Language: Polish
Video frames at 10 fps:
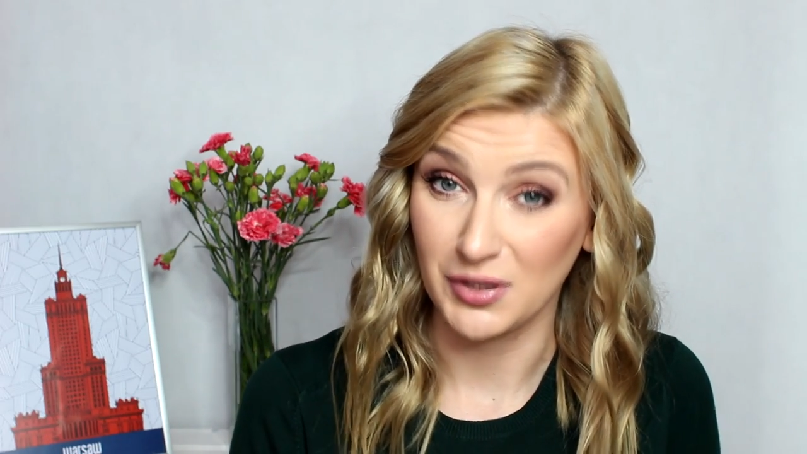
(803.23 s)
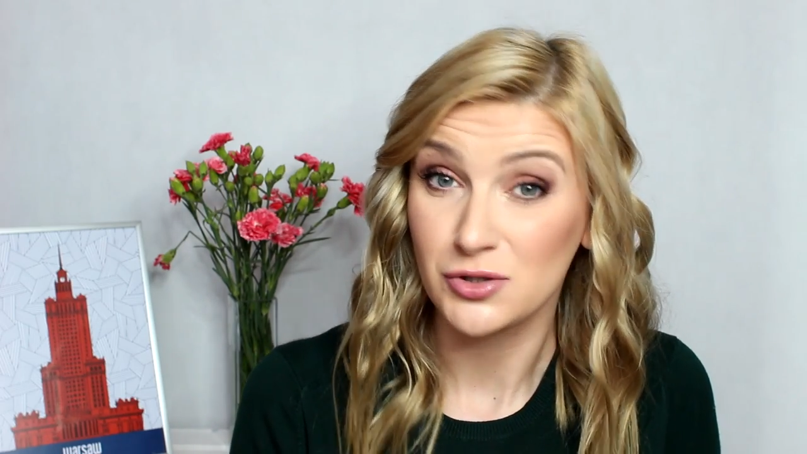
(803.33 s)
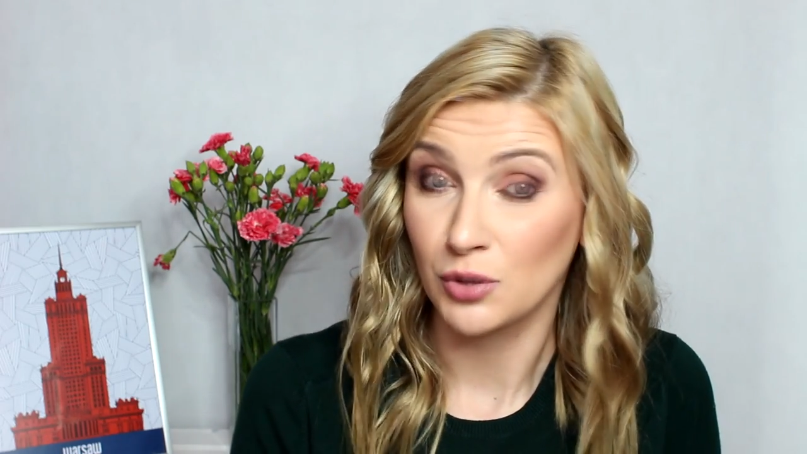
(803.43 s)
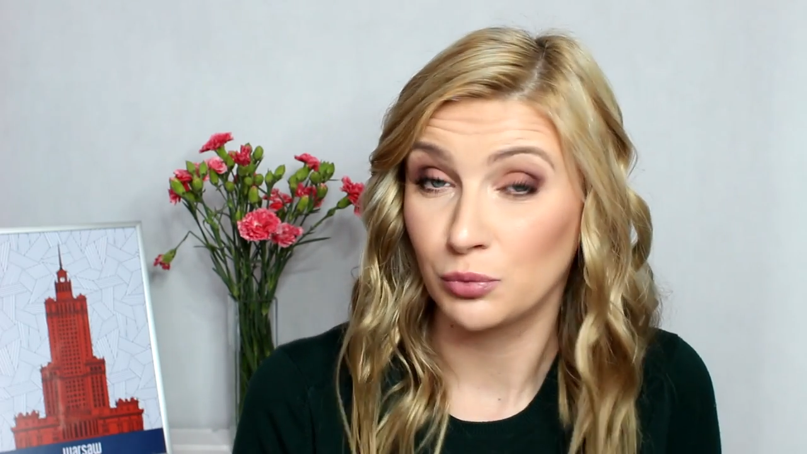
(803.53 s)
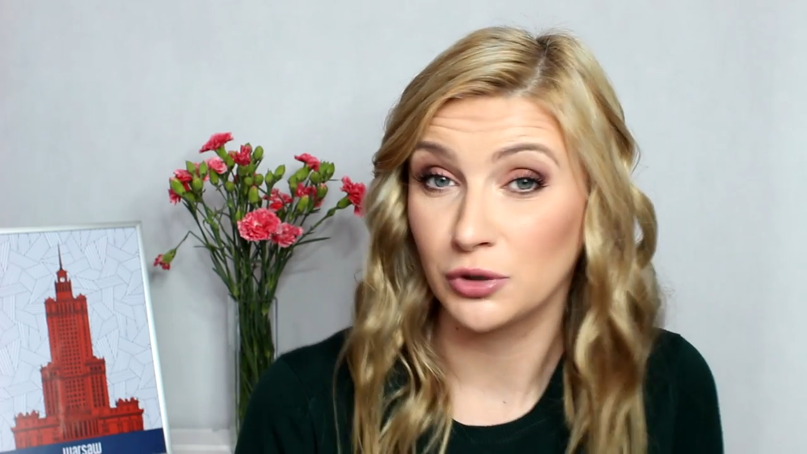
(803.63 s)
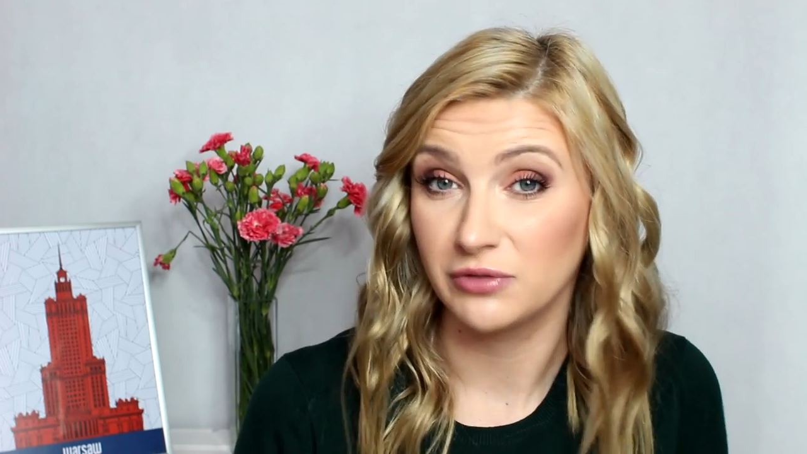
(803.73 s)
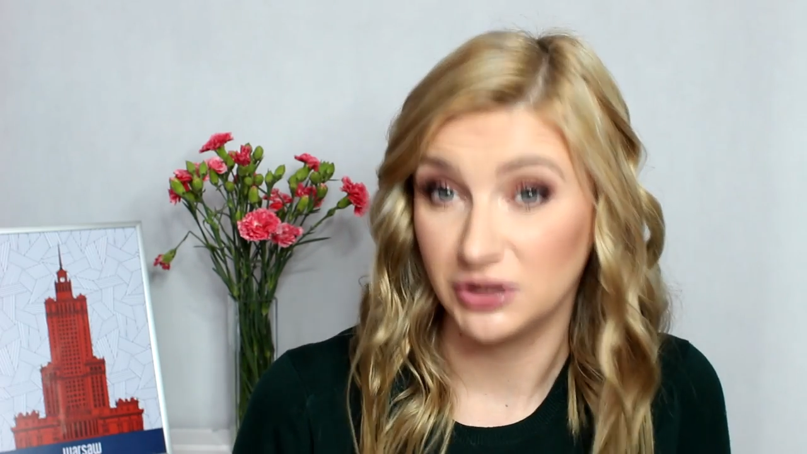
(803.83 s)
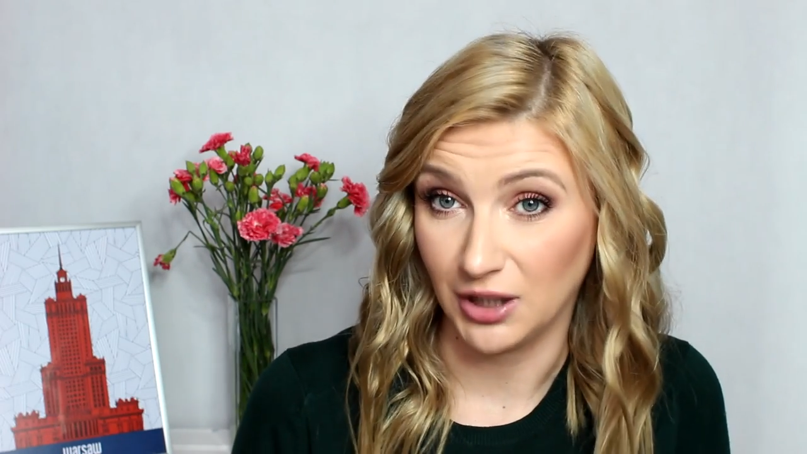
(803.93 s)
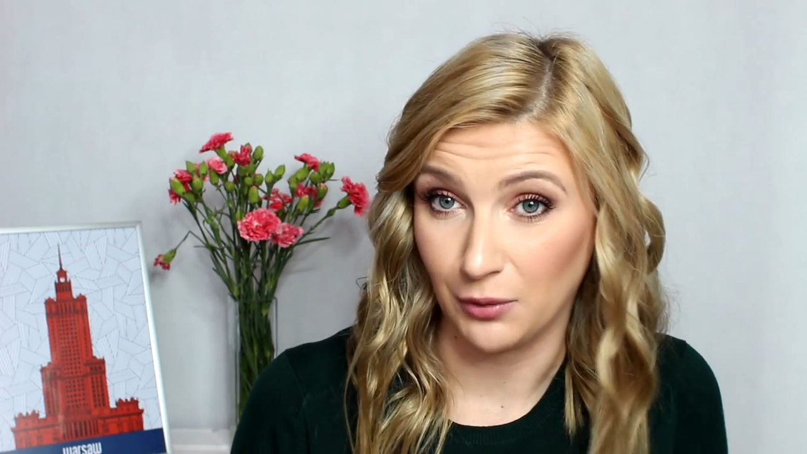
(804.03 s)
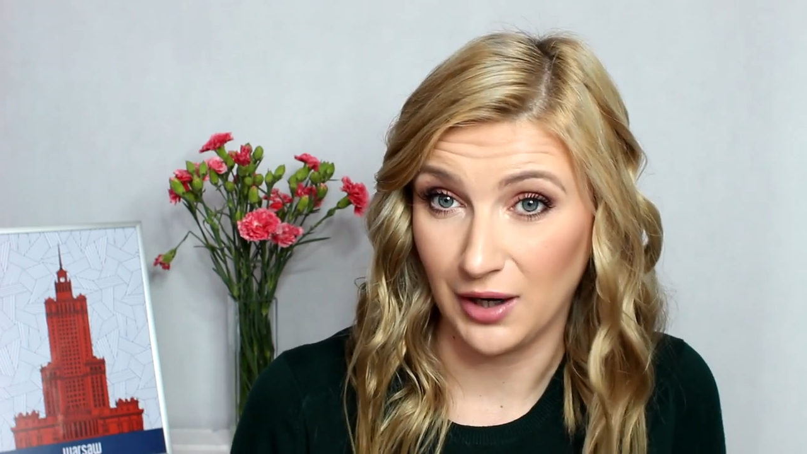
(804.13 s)
męską budowę
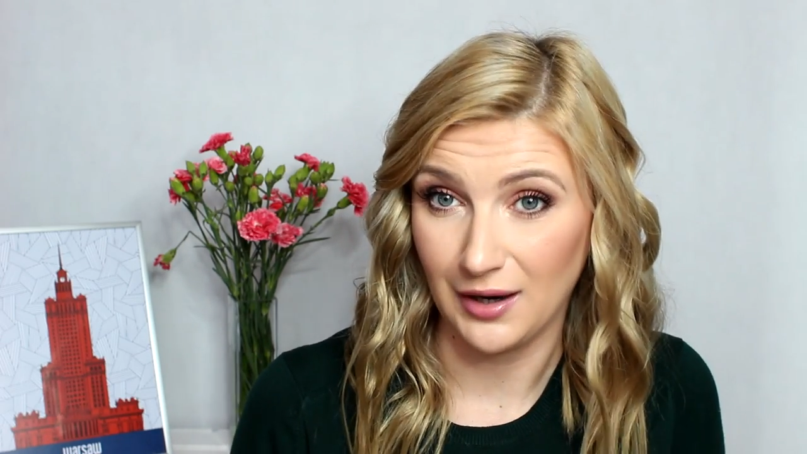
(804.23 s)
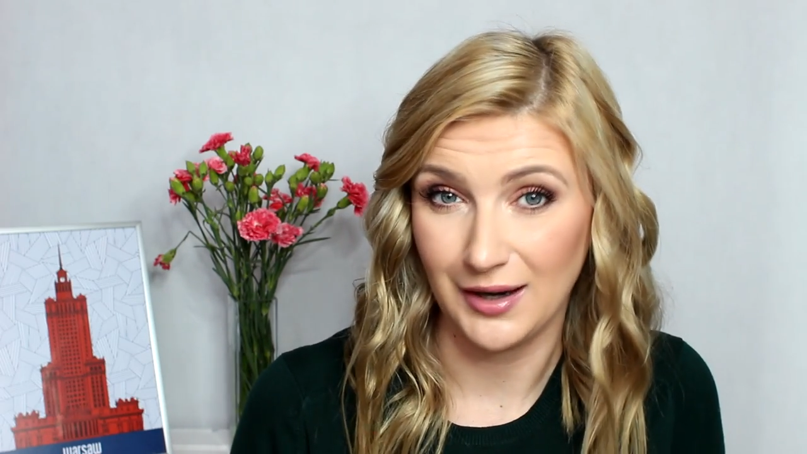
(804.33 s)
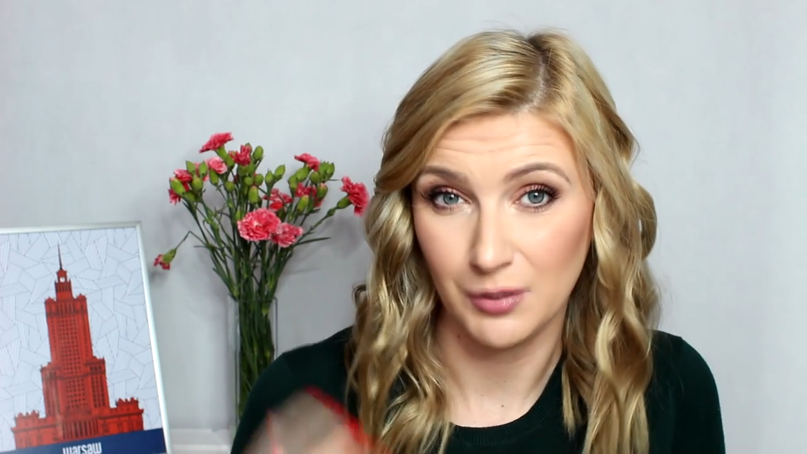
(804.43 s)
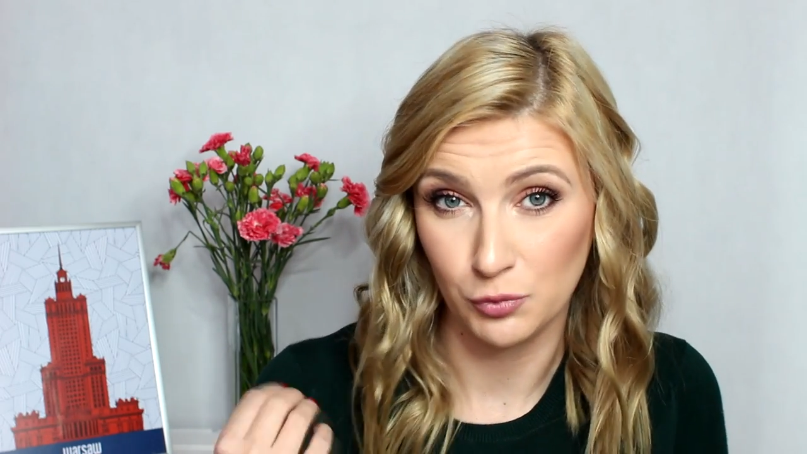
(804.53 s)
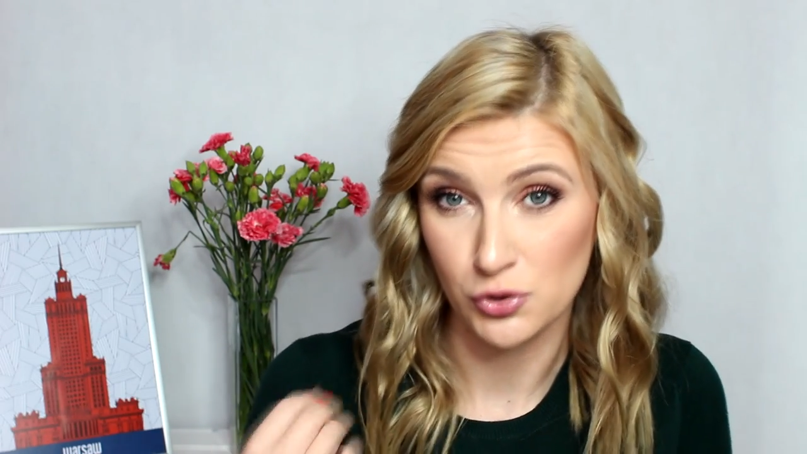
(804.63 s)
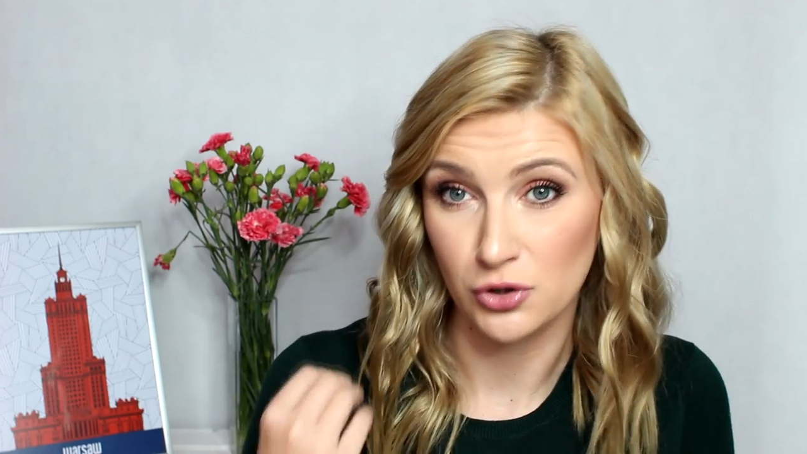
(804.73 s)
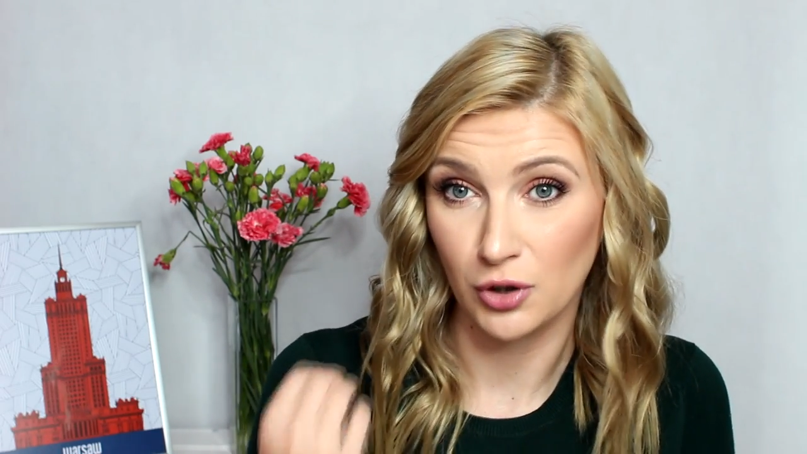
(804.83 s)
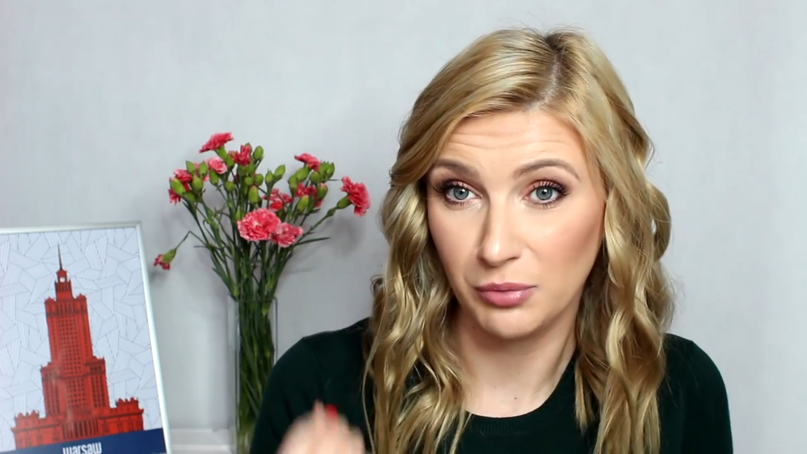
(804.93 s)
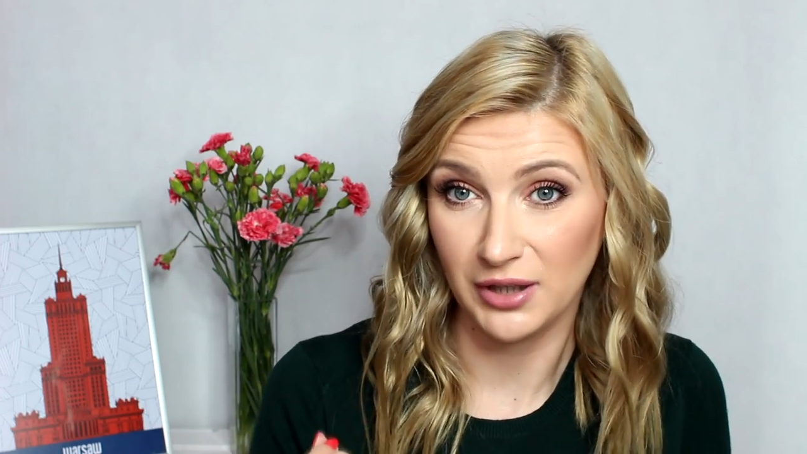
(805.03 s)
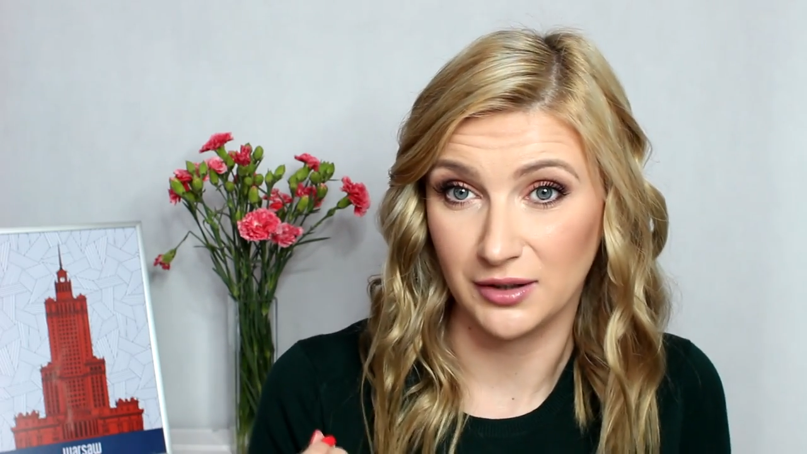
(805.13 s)
ciała, ale mózg
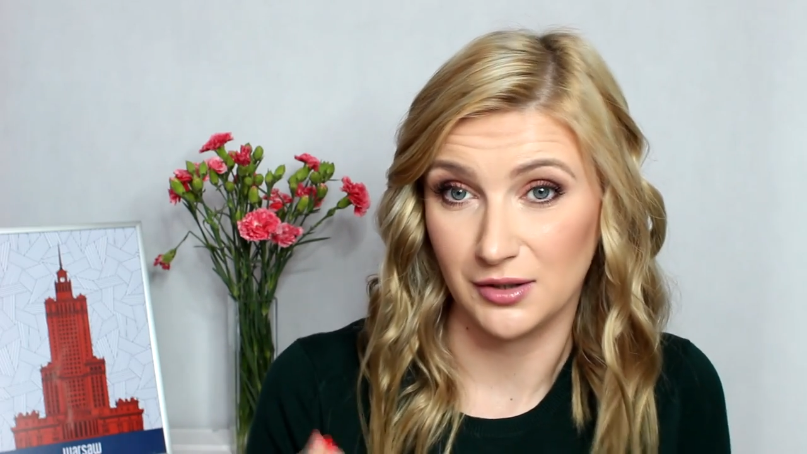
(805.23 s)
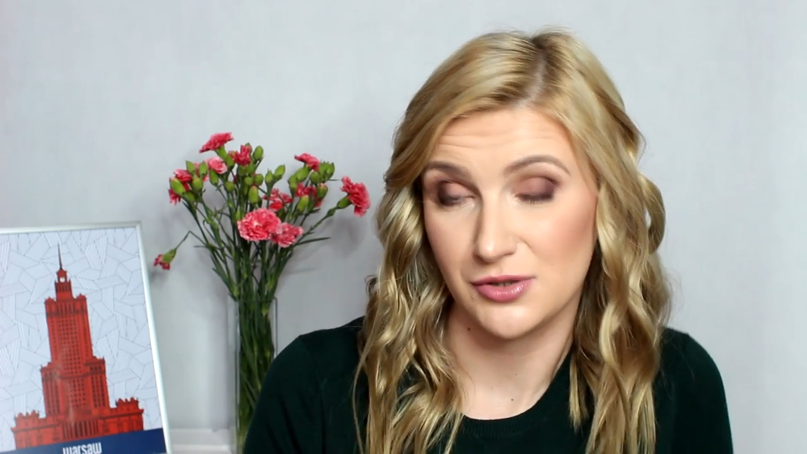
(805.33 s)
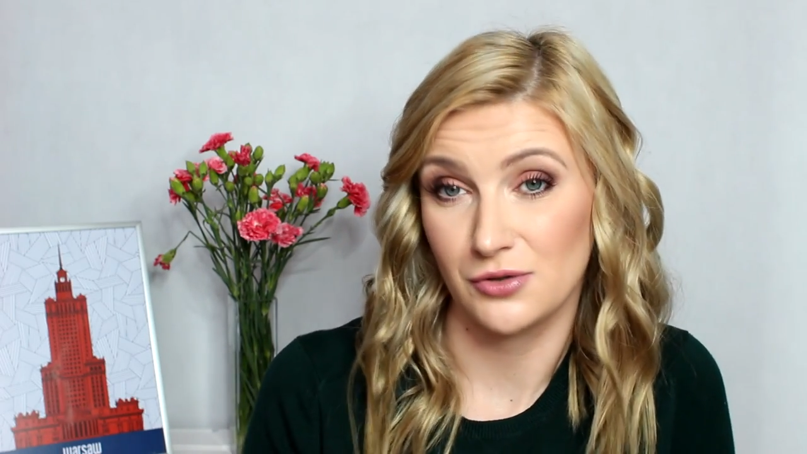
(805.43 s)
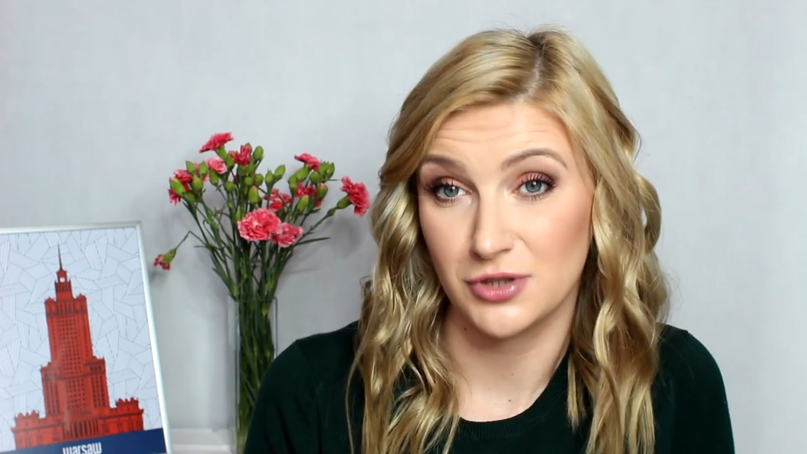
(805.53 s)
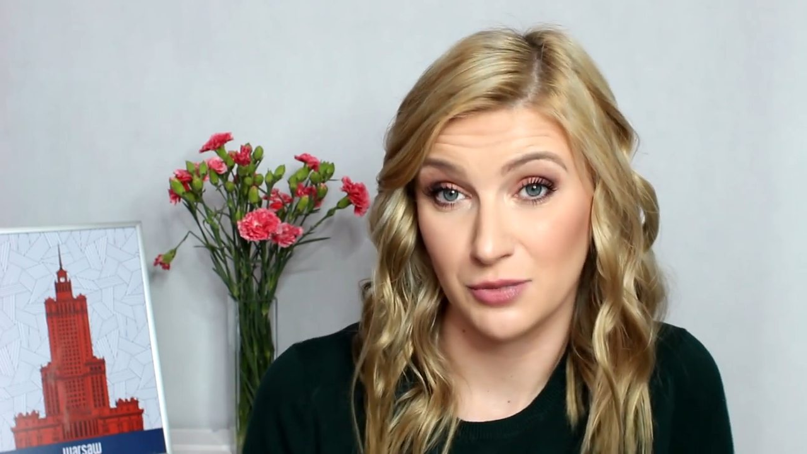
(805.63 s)
kobiety i stąd się